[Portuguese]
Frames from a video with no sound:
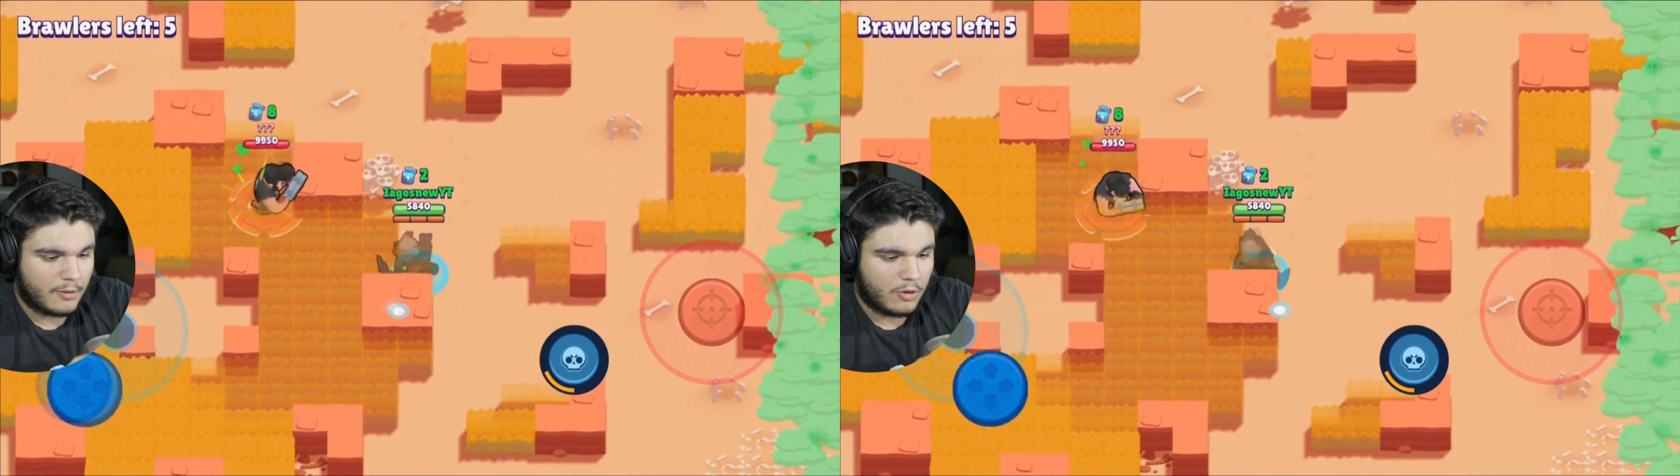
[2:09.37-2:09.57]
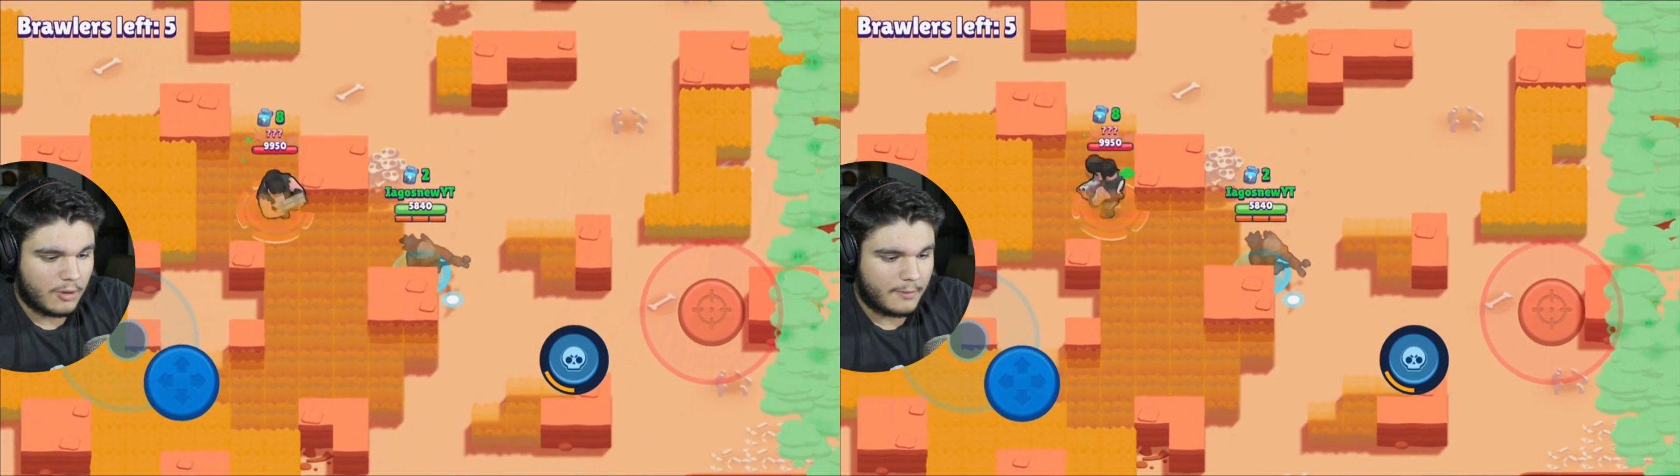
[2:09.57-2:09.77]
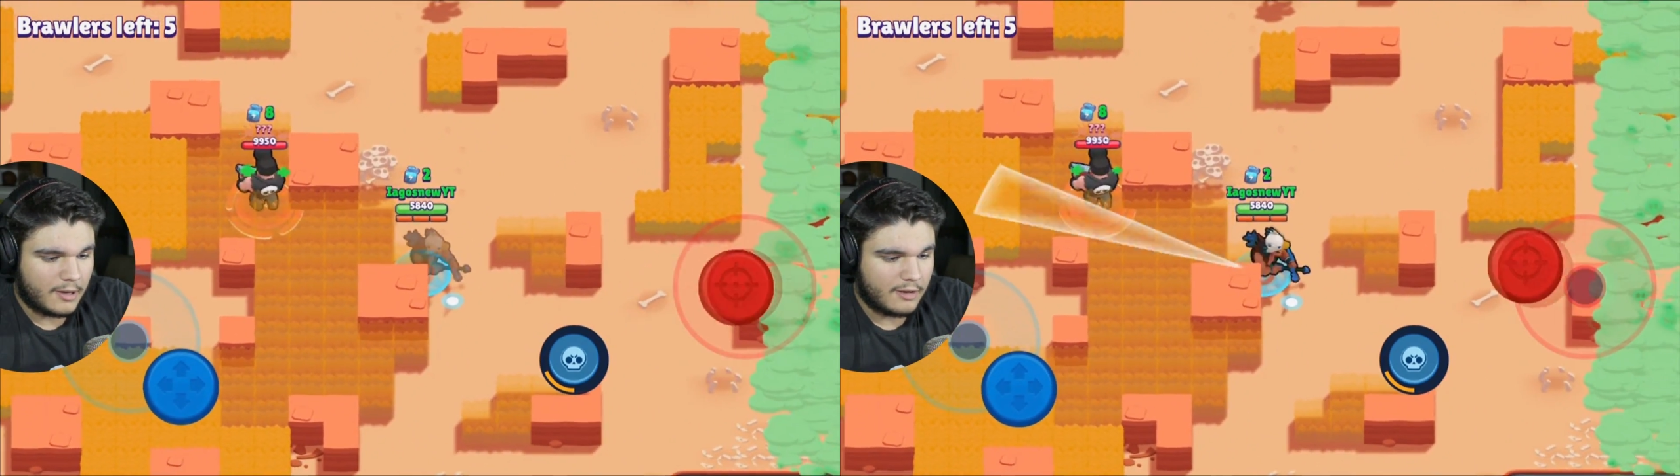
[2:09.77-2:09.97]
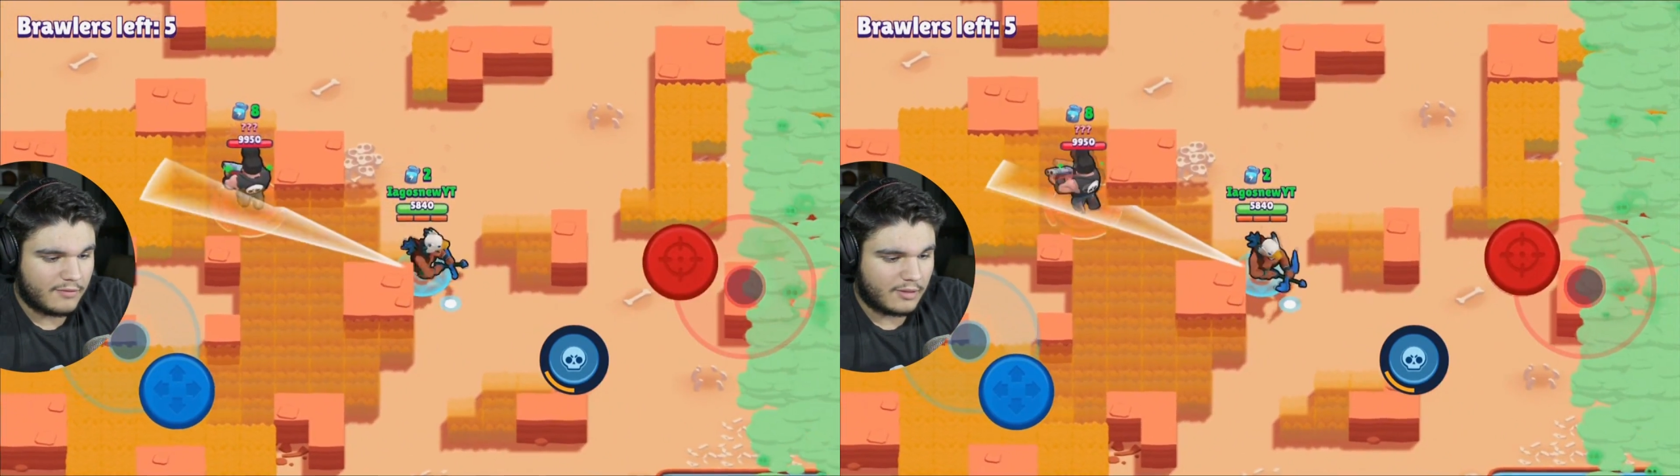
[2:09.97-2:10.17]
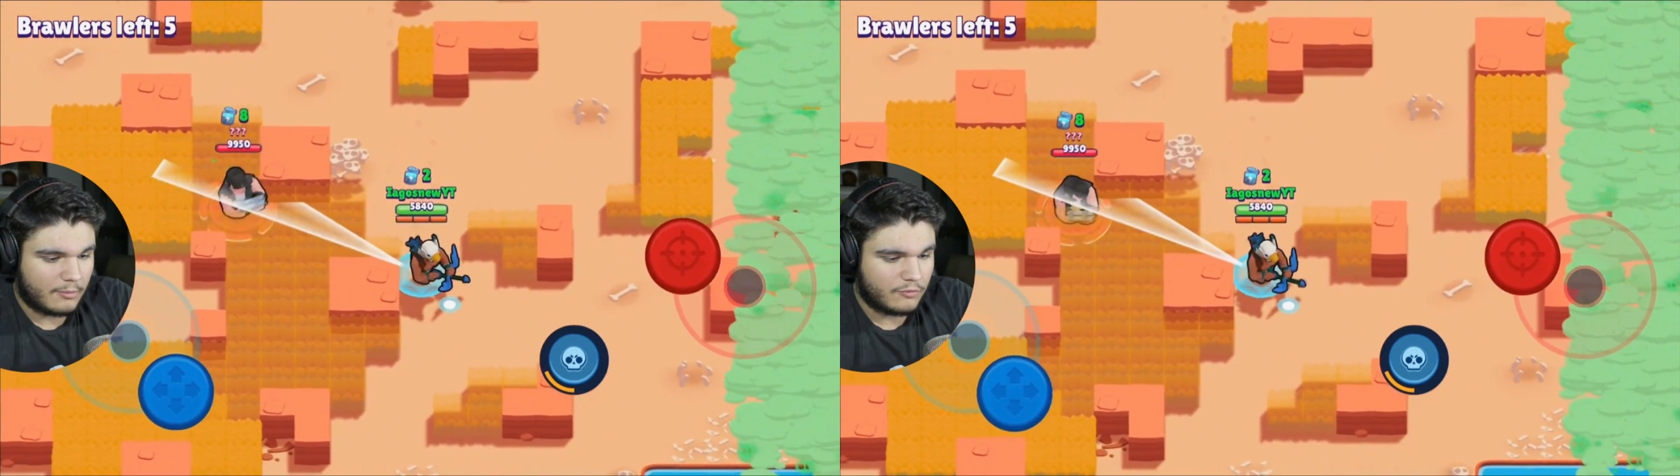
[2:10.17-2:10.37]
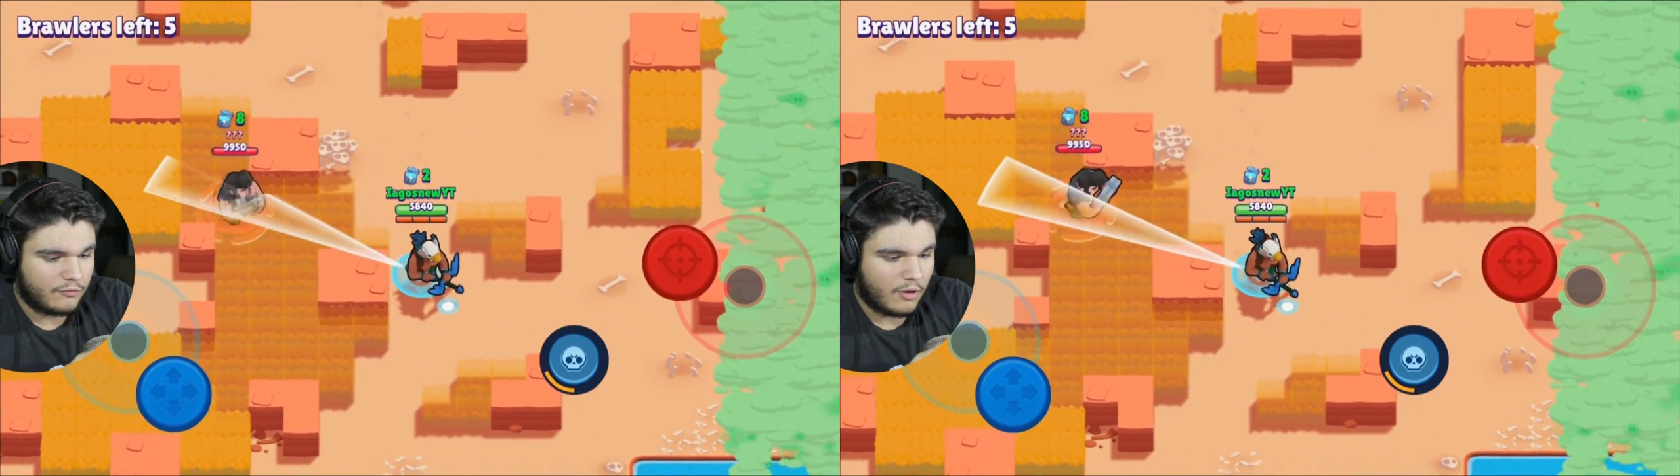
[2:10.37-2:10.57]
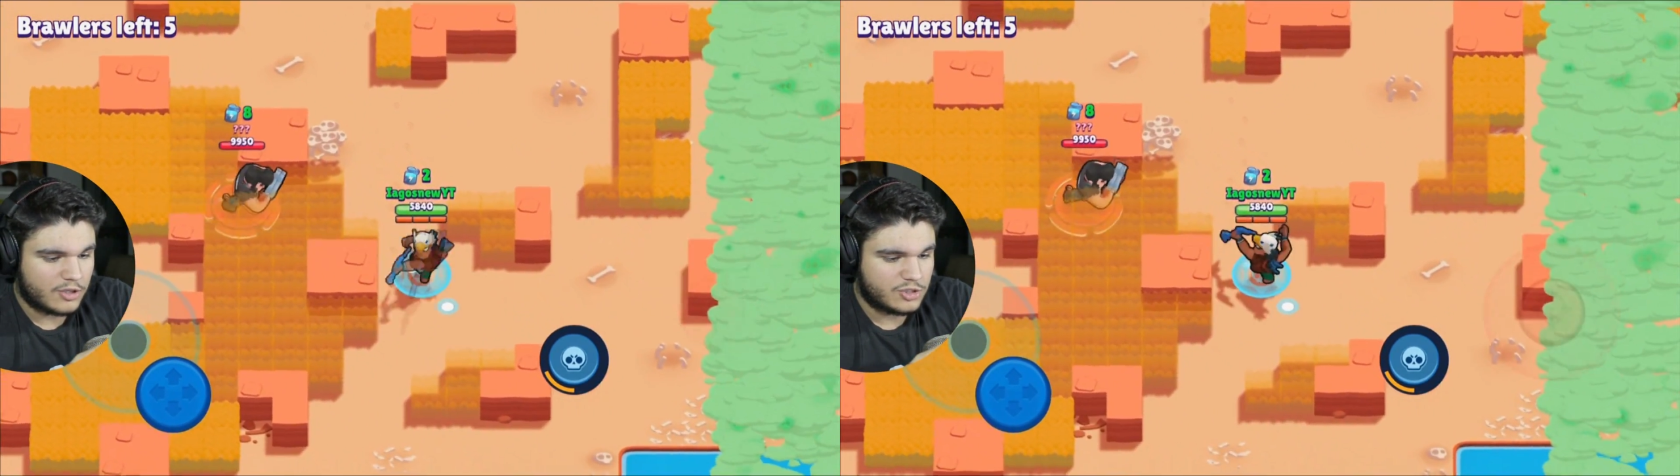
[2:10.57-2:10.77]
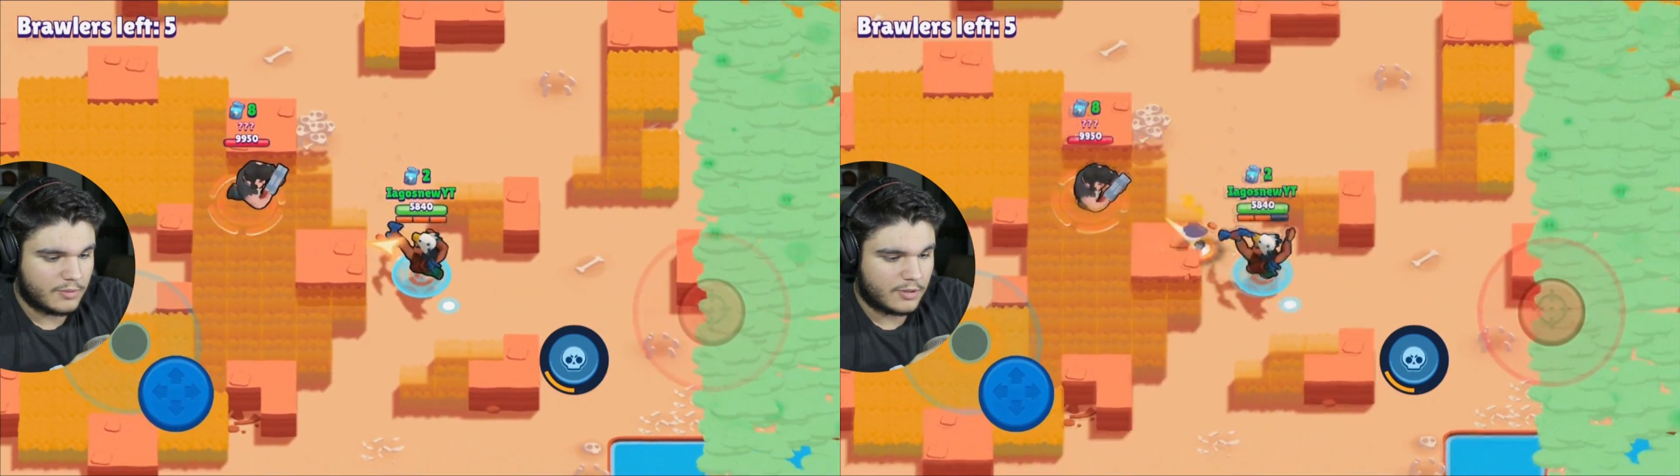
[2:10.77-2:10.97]
Power Up ali, ele vai estar tá muito
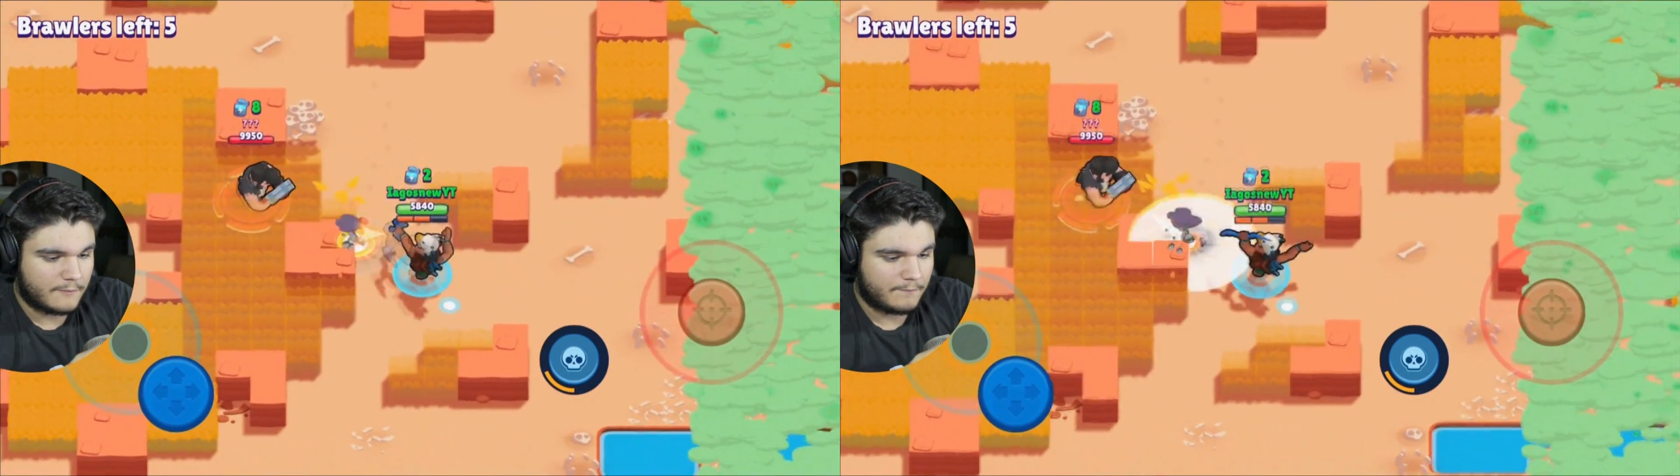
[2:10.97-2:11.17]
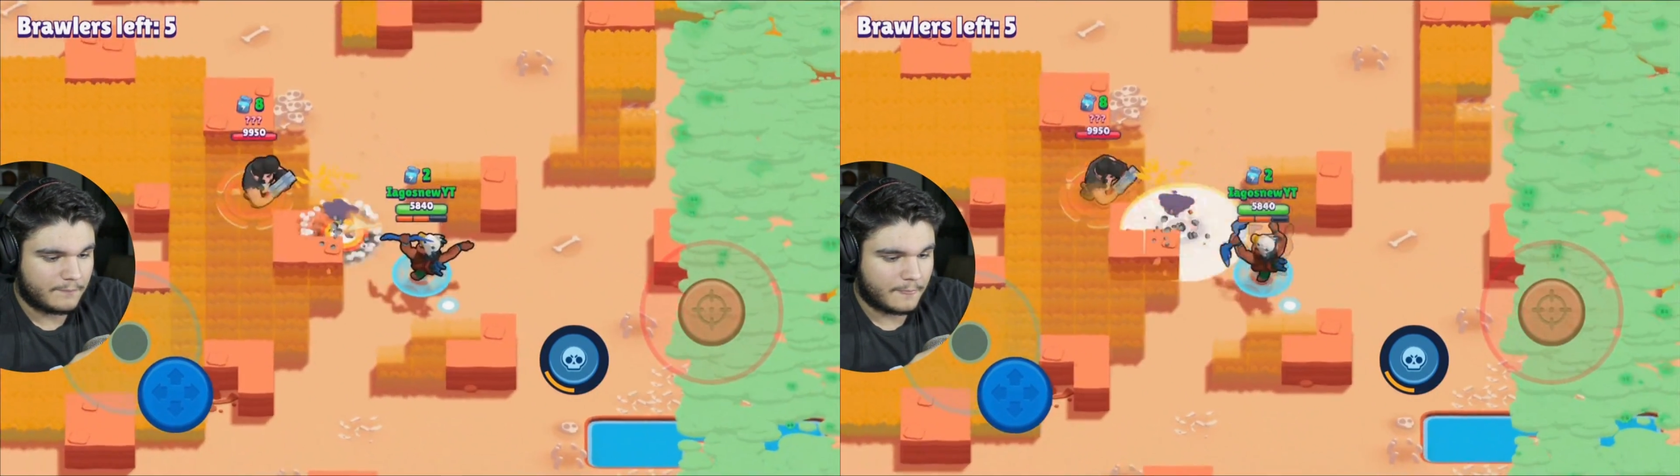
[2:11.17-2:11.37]
forte, mano.